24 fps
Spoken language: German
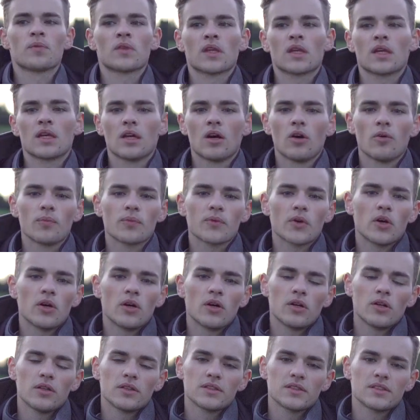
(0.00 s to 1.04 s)
Genau,
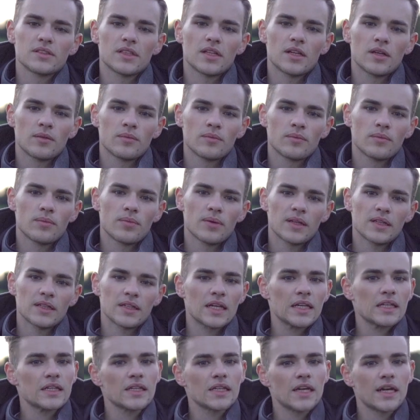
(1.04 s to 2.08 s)
und ähm, bei den
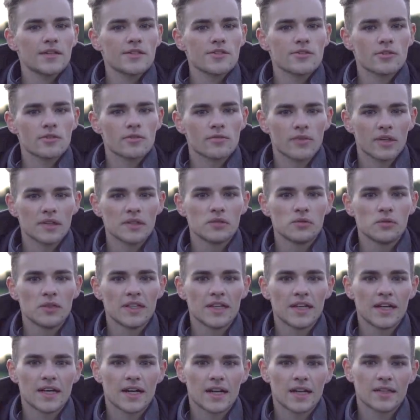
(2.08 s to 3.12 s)
anderen Reitstunden war Julia
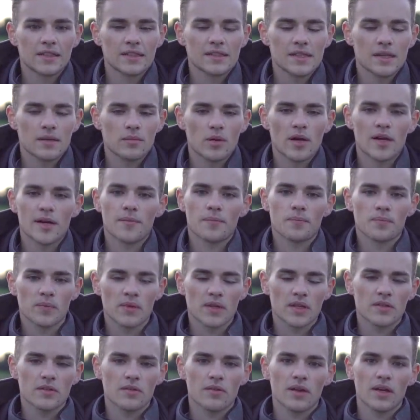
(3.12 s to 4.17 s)
ja gar nicht dabei.
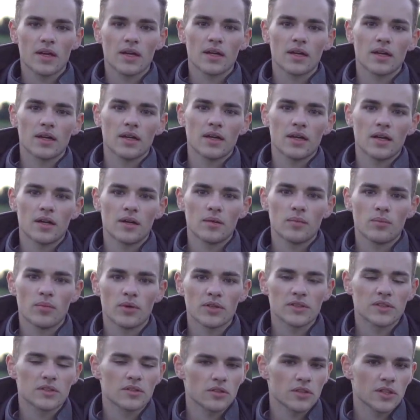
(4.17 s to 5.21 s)
Deswegen ähm,
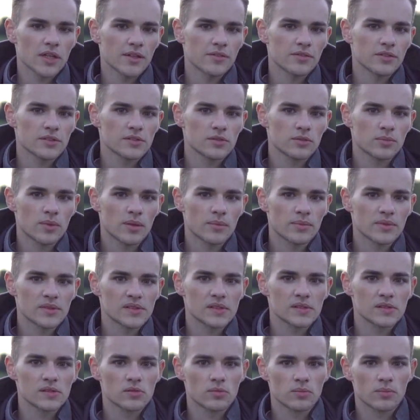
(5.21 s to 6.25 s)
möchte ich euch einfach so mal ein
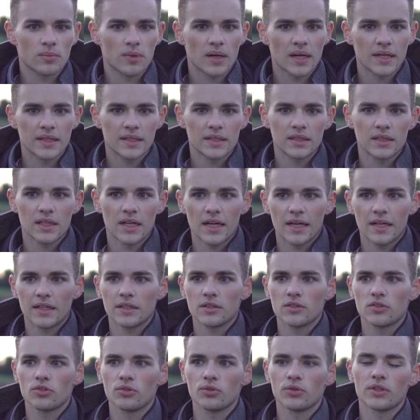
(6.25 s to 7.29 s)
bisschen so meine
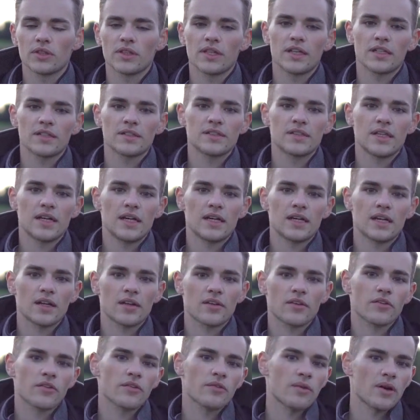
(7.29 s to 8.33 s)
Eindrücke erzählen.
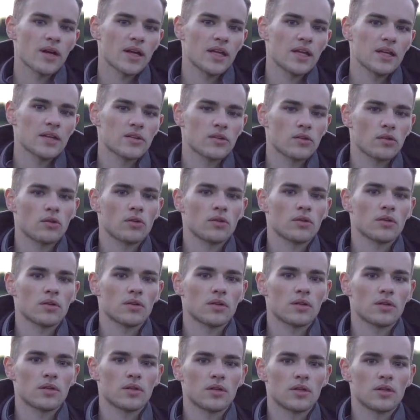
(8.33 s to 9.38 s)
Also es war eher so
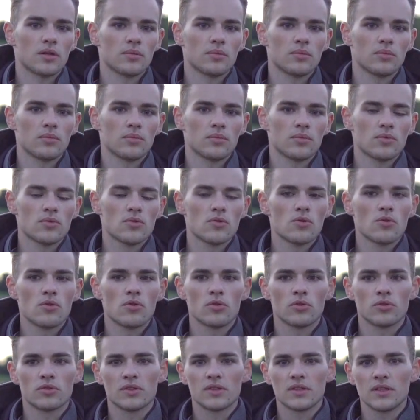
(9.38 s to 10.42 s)
ein ähm,
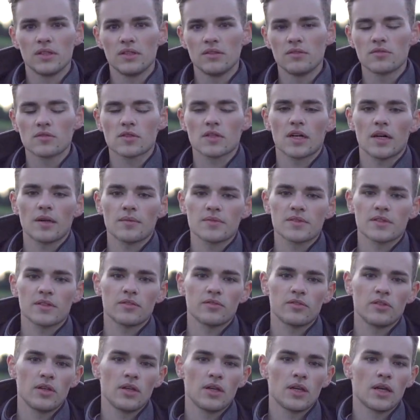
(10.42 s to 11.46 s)
Hoch und Tiefs gab es da
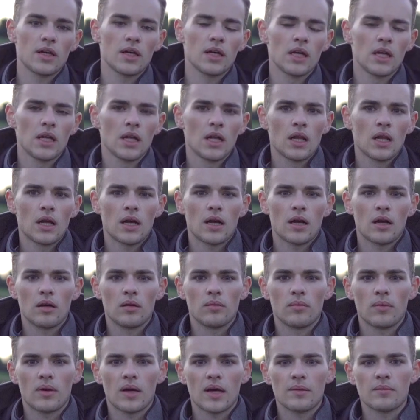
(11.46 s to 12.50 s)
viele.
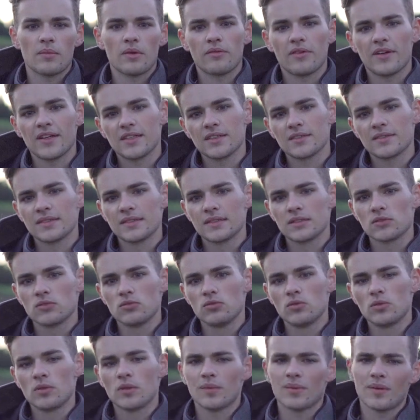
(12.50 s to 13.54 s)
Ähm, einmal war der Sitz
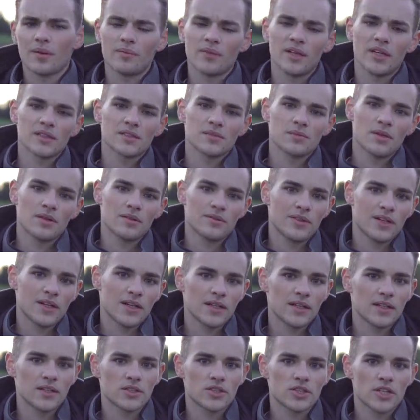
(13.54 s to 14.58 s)
gut, beim nächsten Mal war
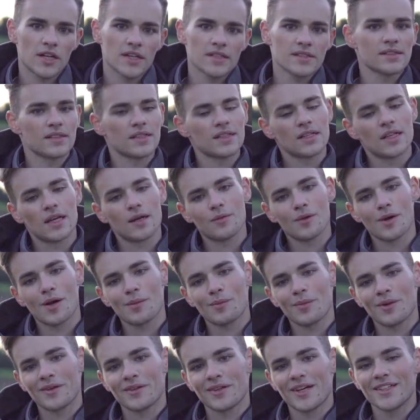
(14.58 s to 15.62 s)
er denn scheiße, dann
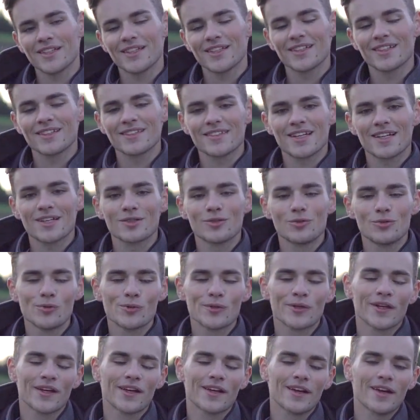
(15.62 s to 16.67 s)
haben andere Sachen
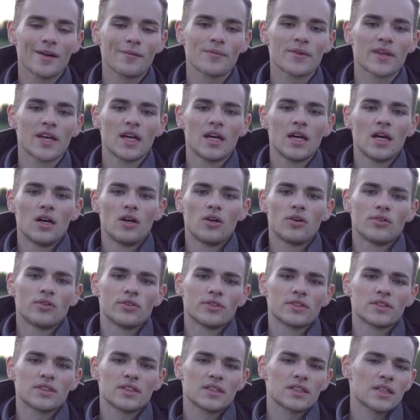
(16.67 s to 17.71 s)
gut geklappt.
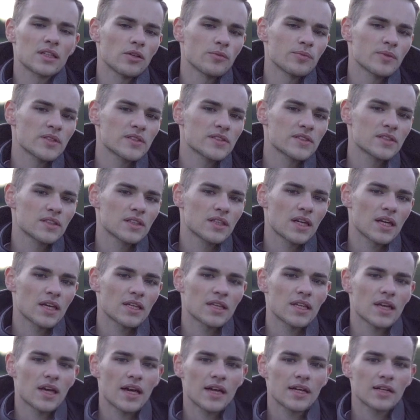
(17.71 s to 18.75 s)
Und ich glaube, das
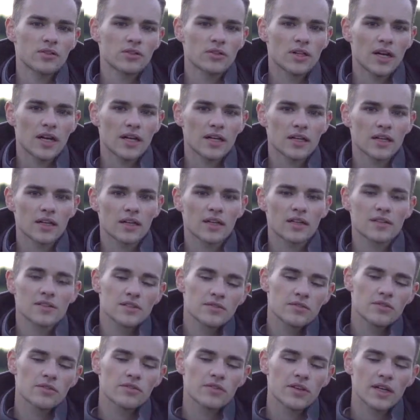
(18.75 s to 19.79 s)
kennt der ein oder andere, der
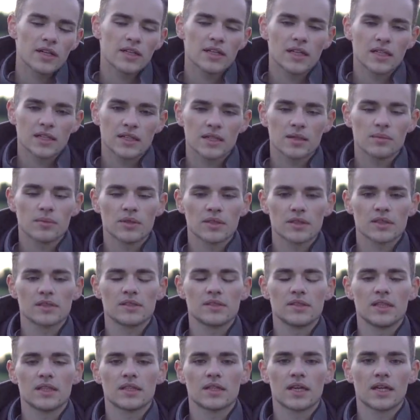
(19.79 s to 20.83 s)
sich für Pferde halt eben
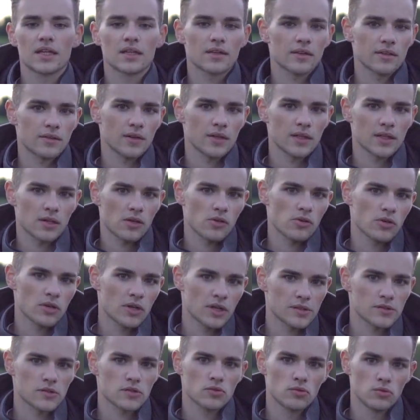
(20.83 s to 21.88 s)
interessiert, kennt das halt auch
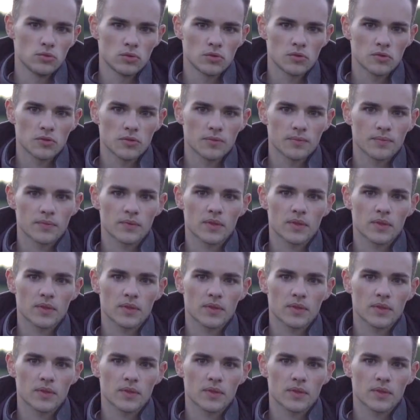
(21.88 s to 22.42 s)
ganz gut so.